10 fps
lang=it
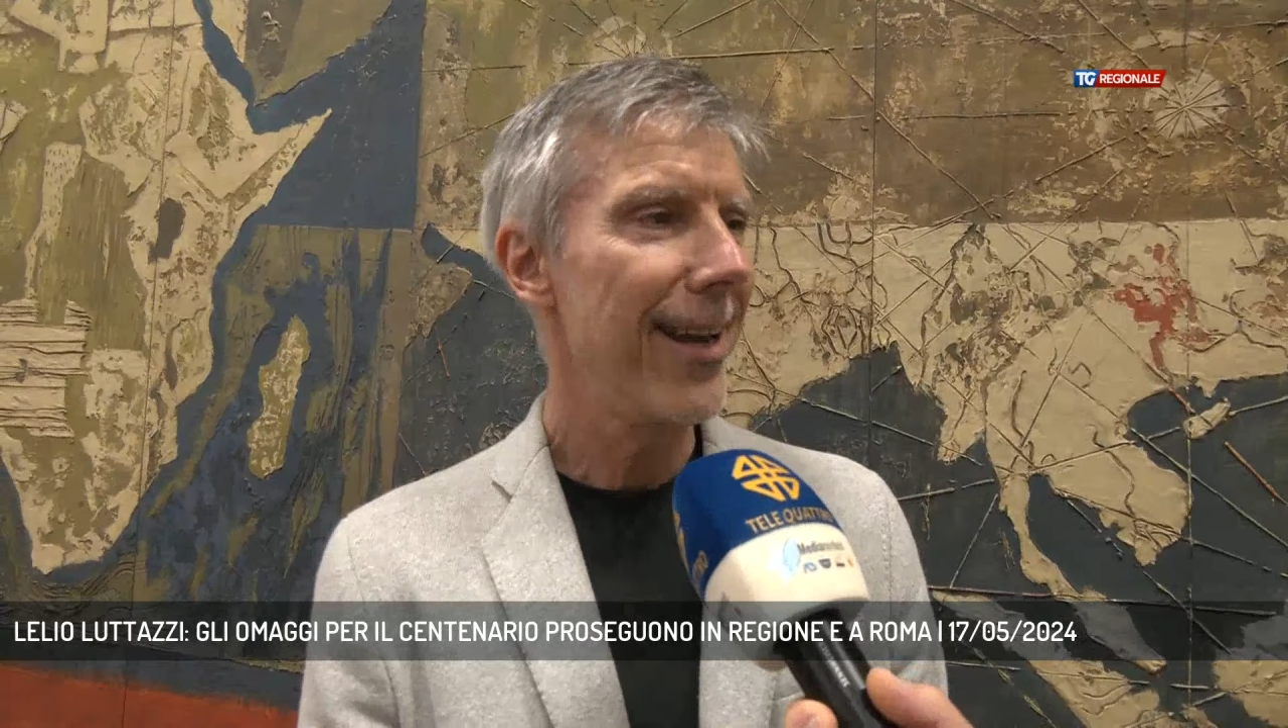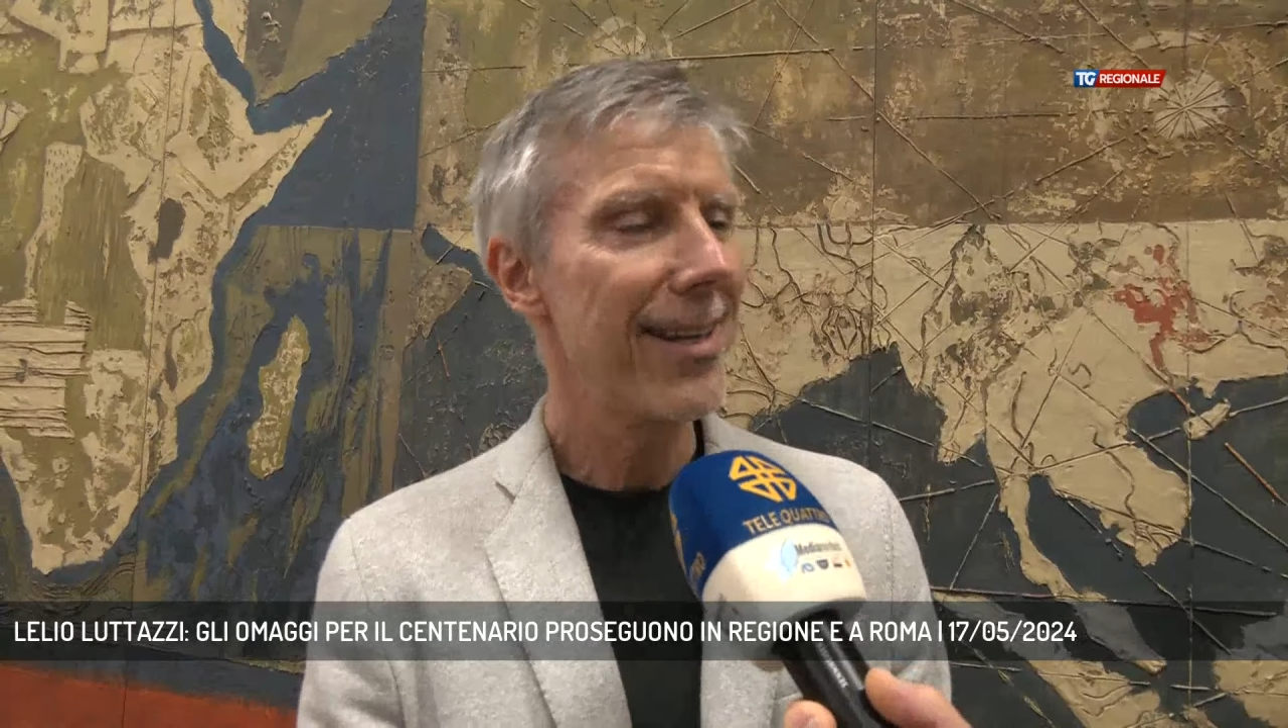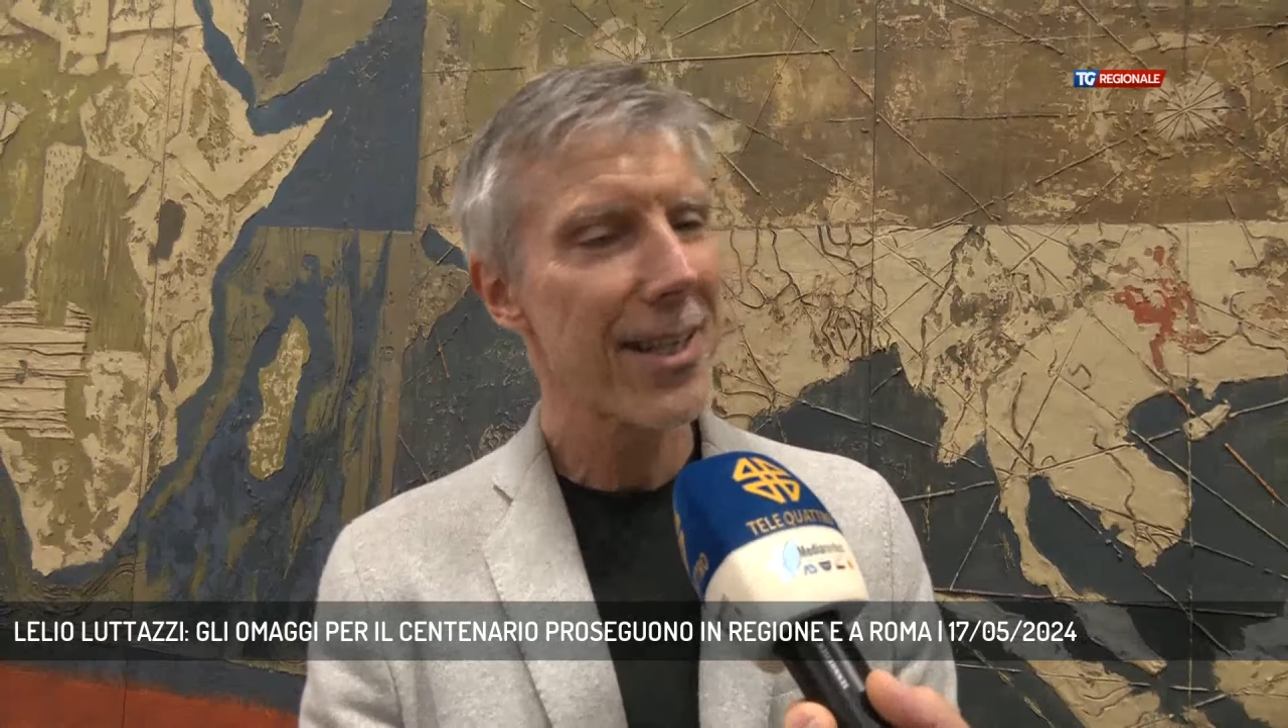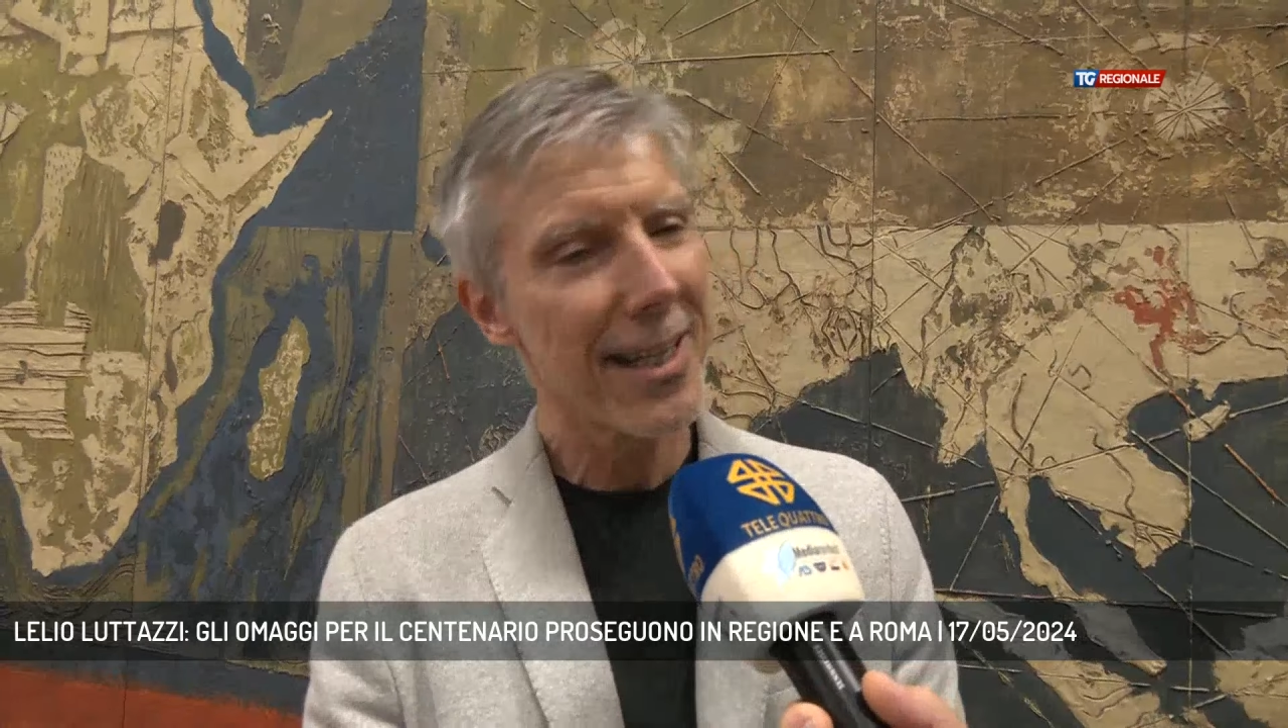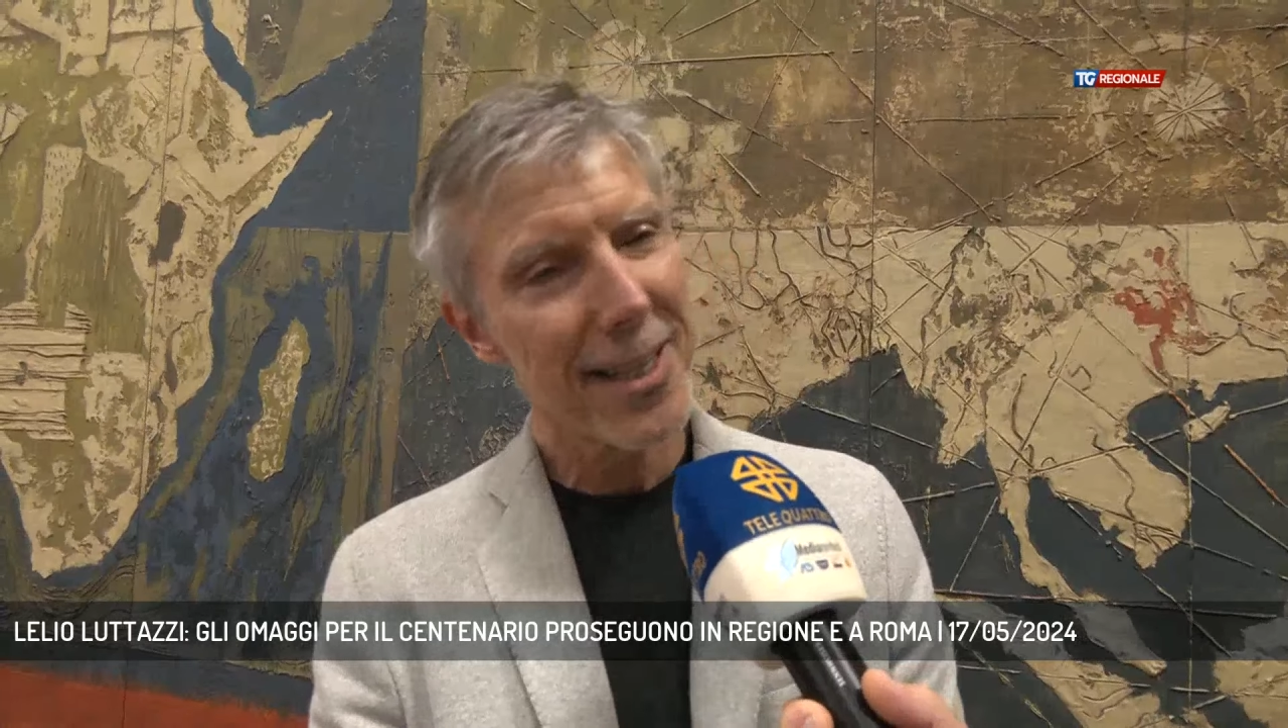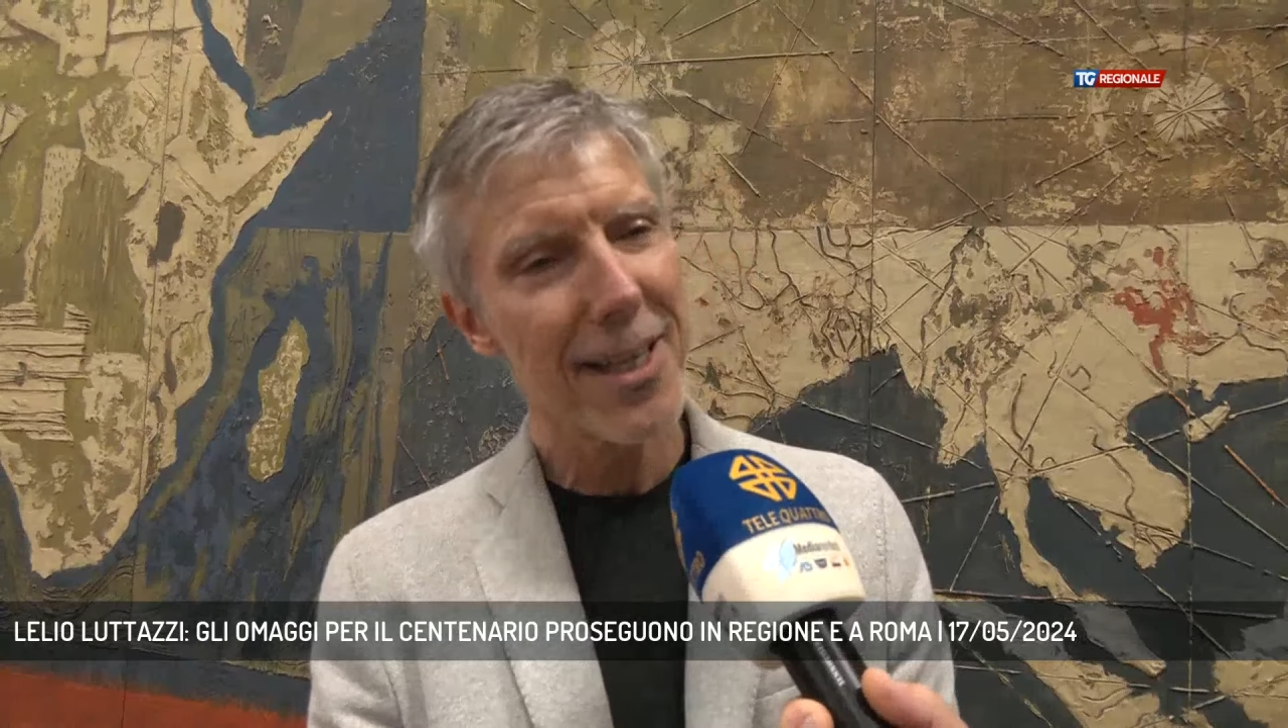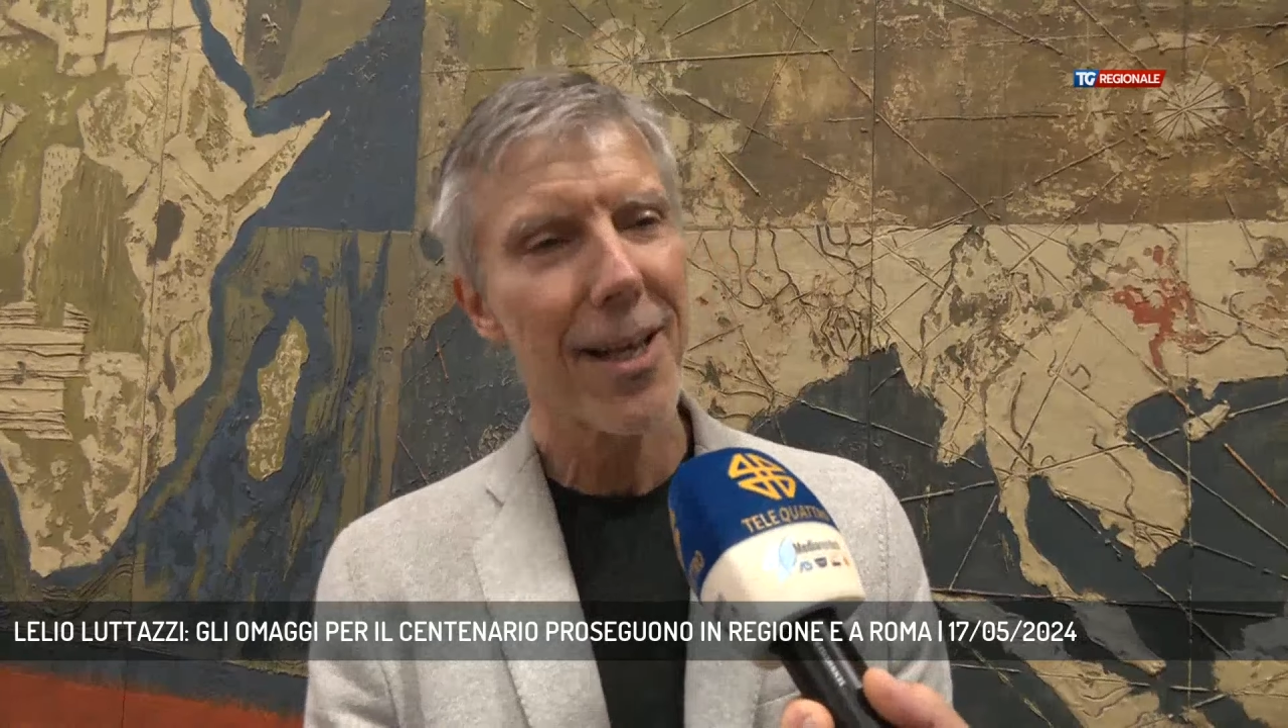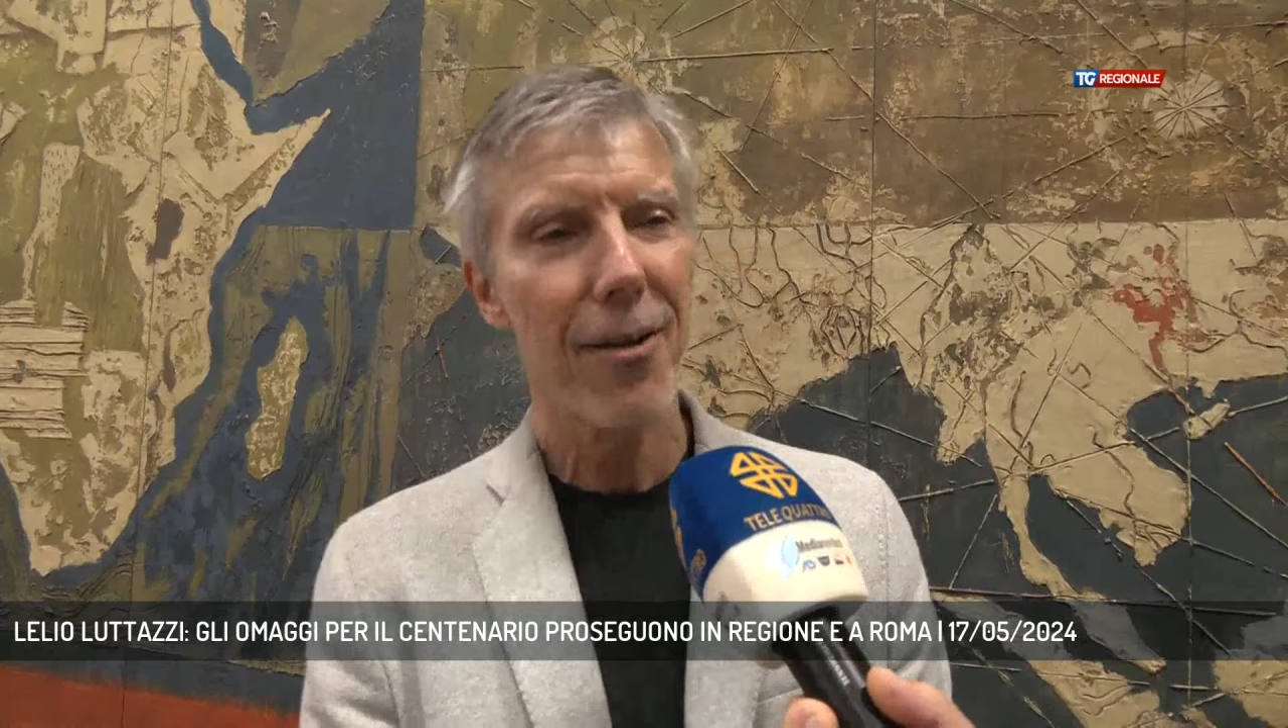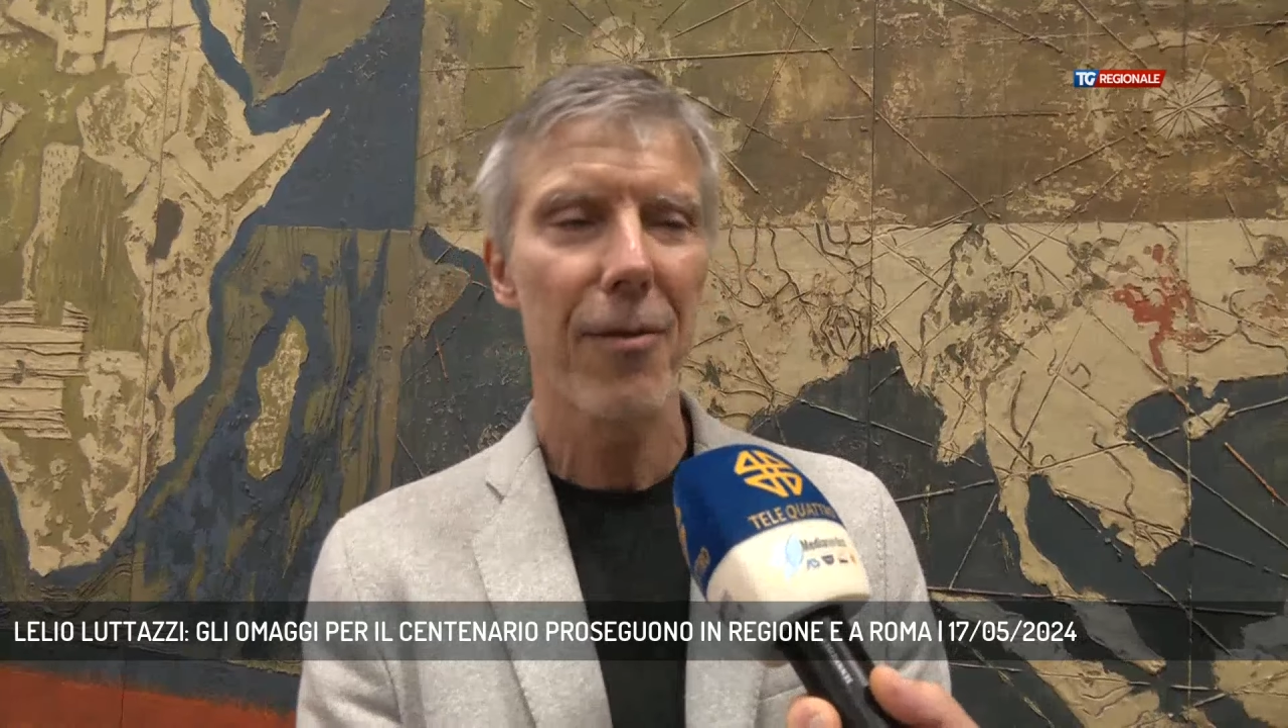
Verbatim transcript: e risentire